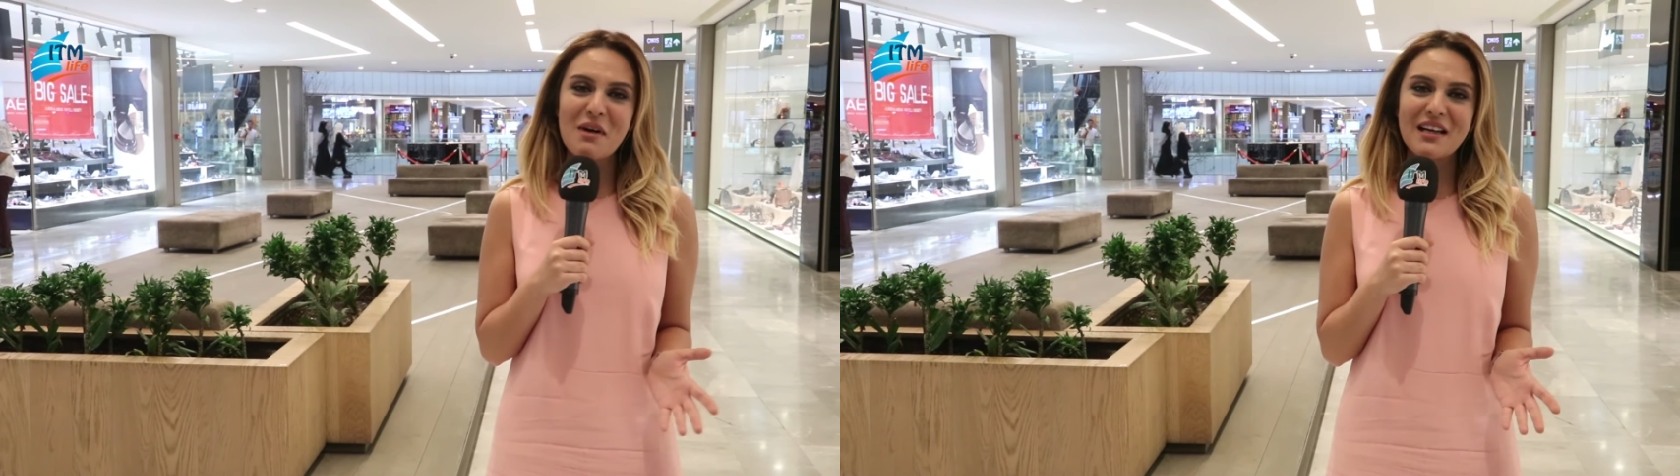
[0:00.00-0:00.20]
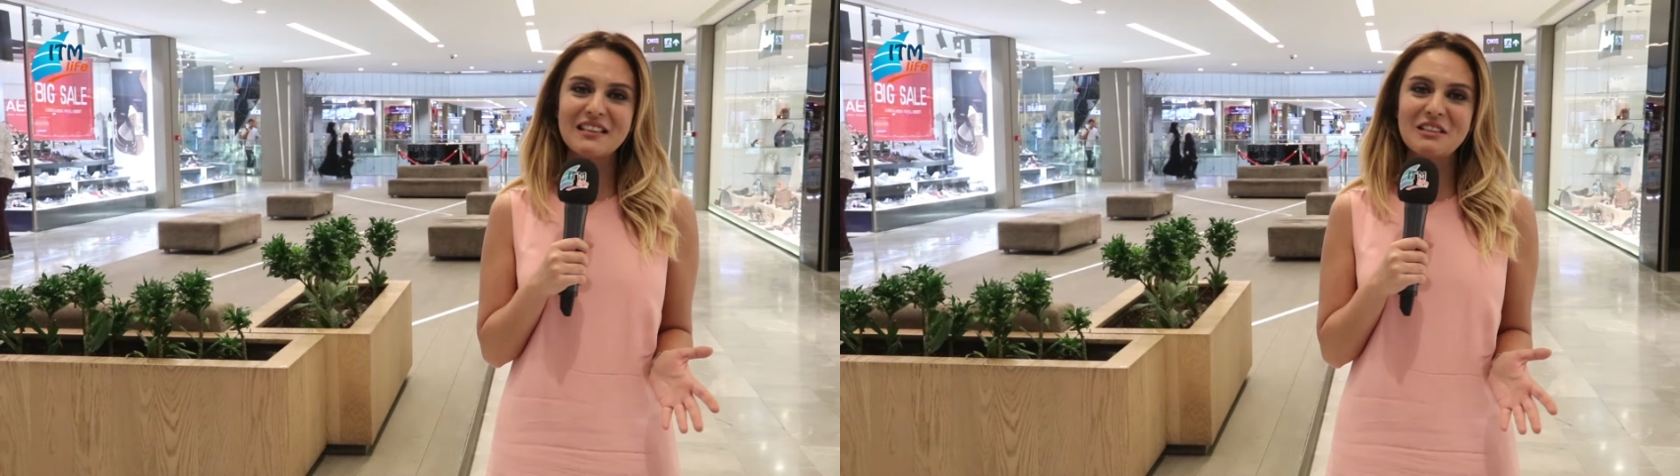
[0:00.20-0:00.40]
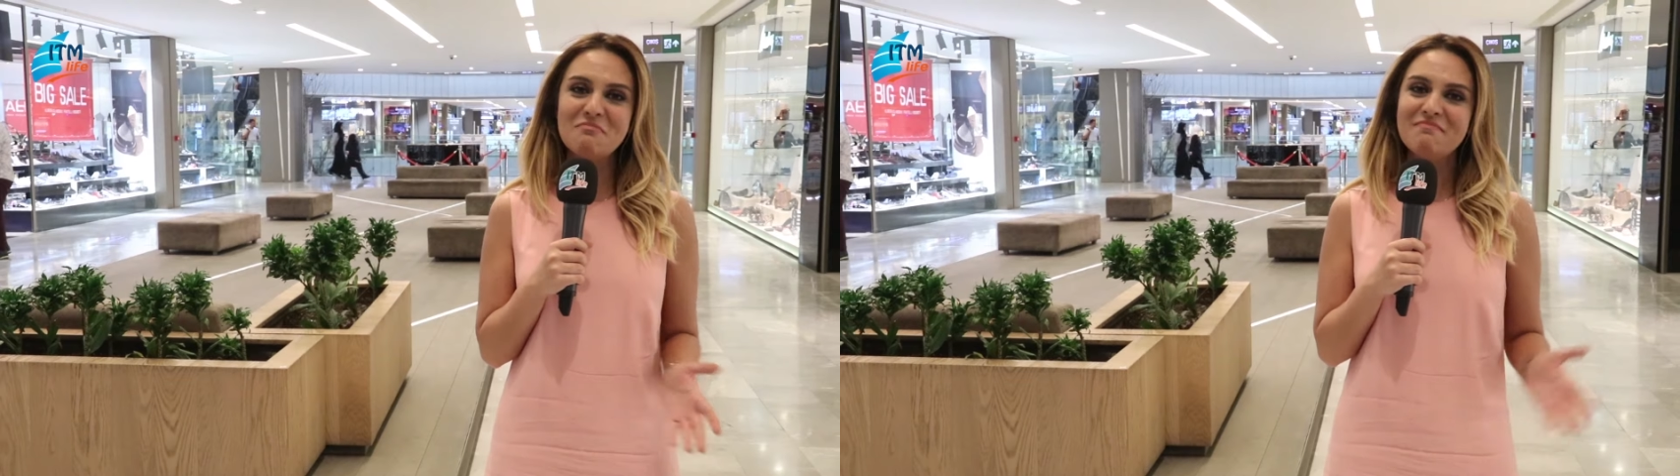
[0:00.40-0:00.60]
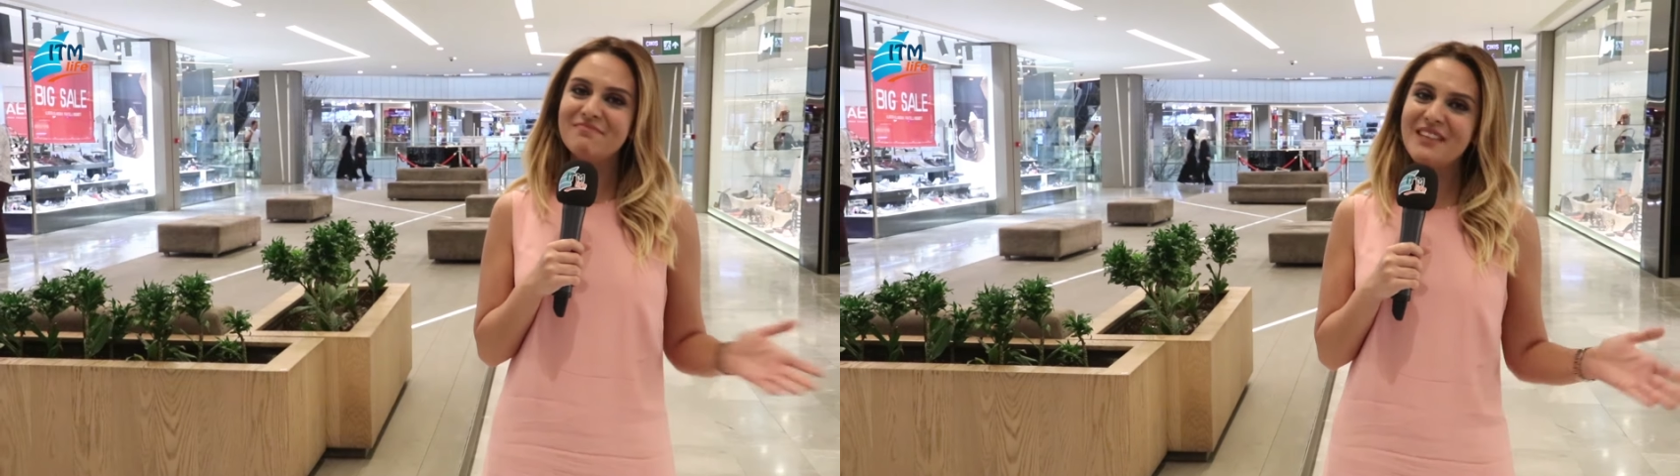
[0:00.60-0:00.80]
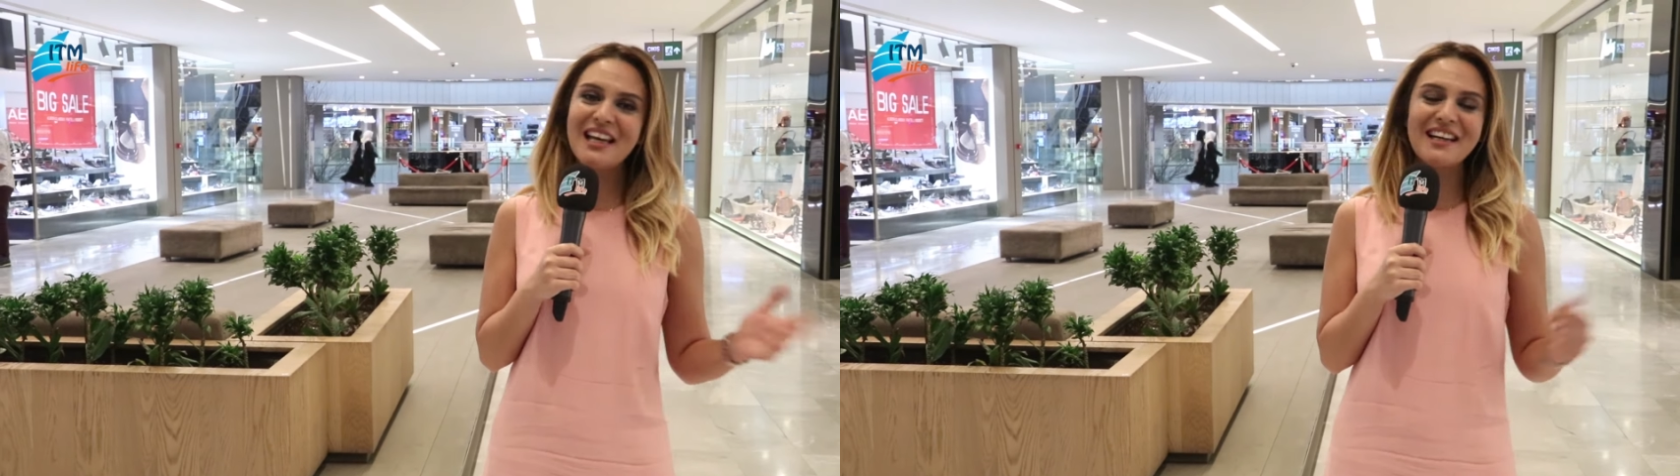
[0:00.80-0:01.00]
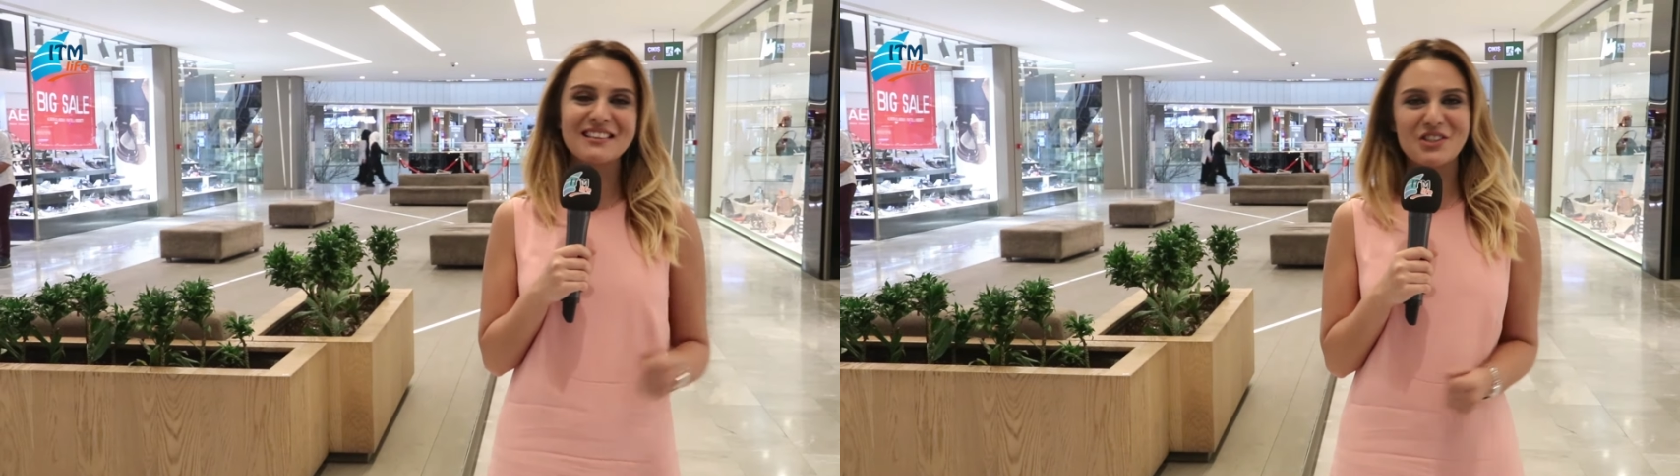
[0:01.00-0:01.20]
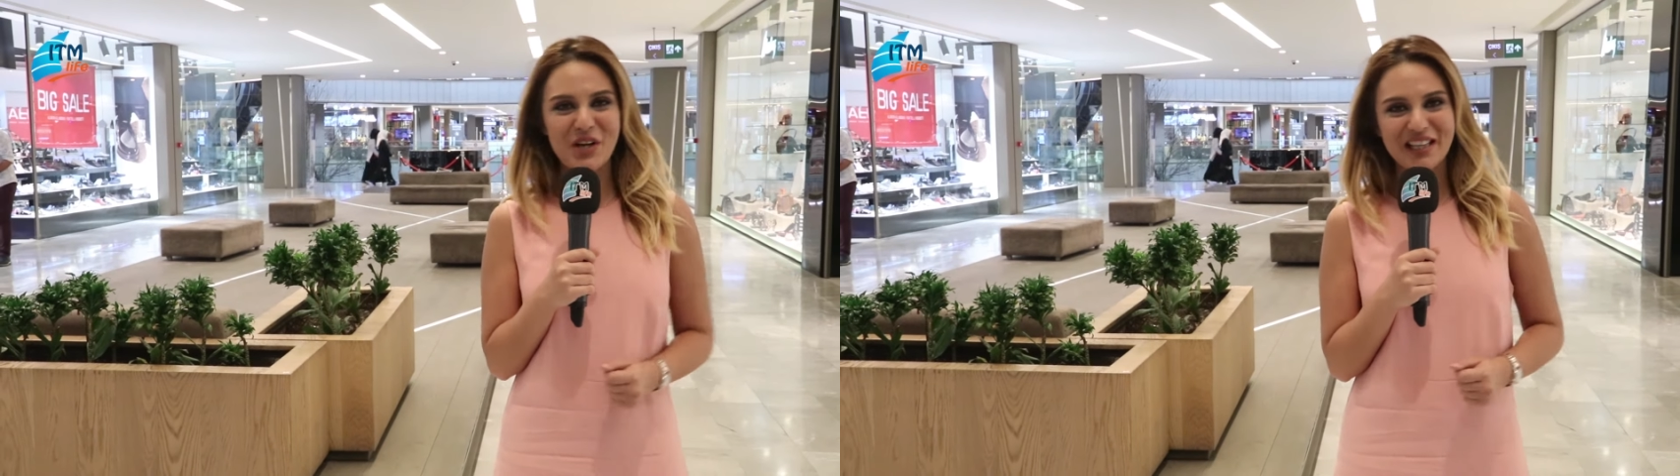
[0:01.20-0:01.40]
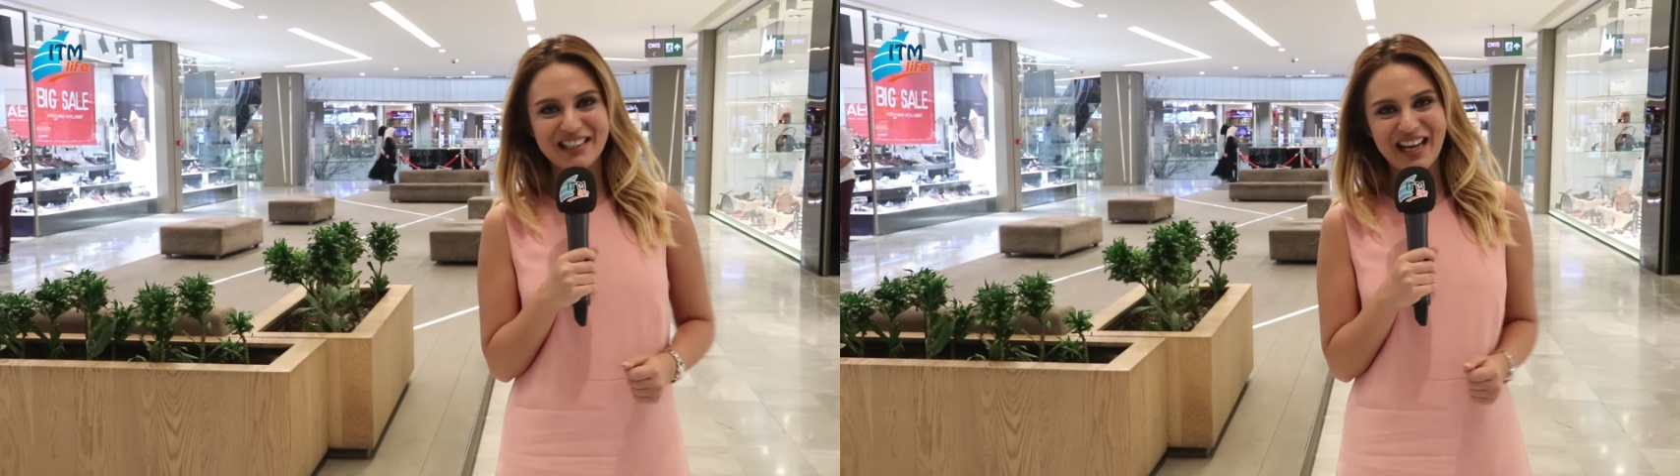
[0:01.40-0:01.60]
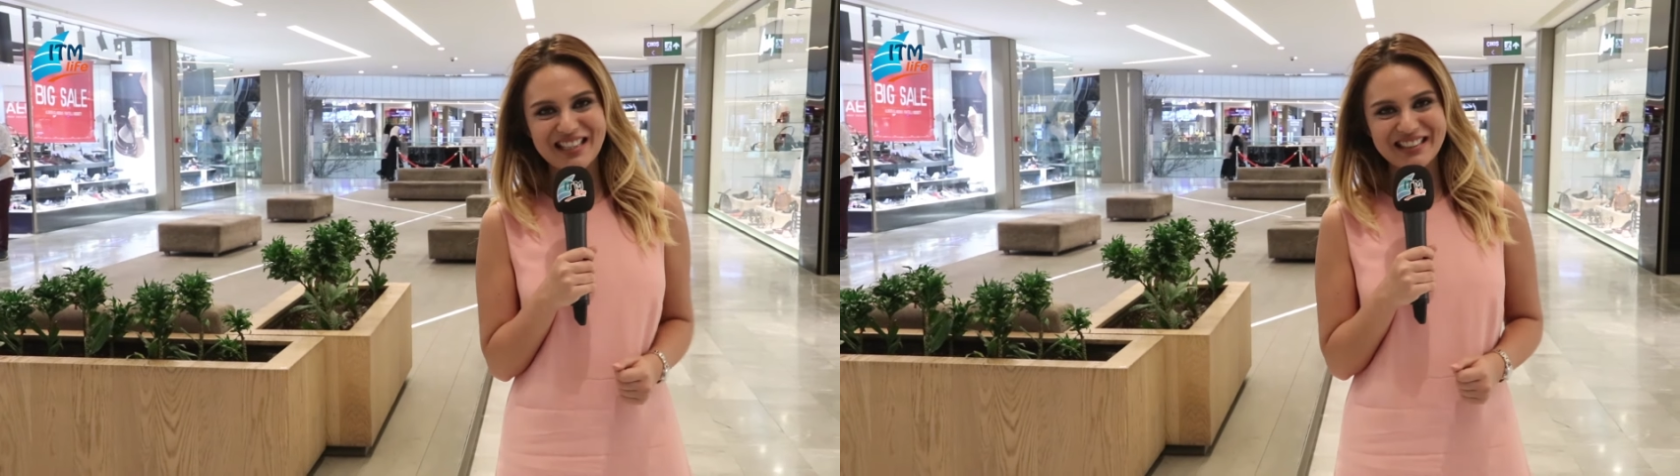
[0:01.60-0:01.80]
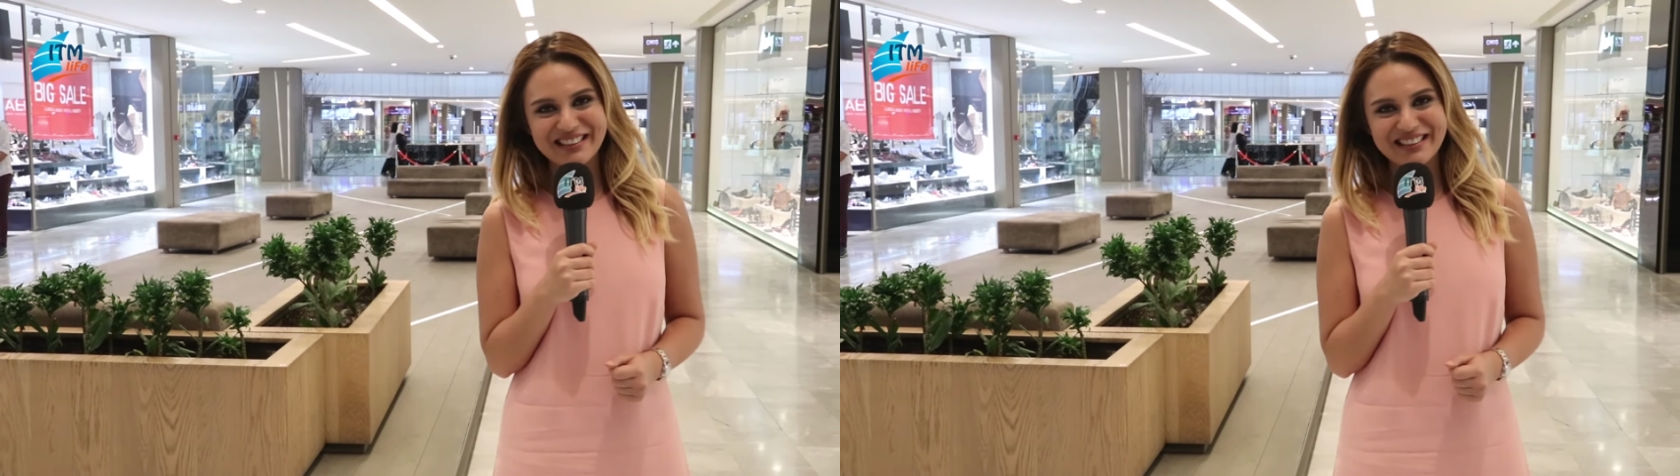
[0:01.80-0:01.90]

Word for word: Bakalım neler alacaklar?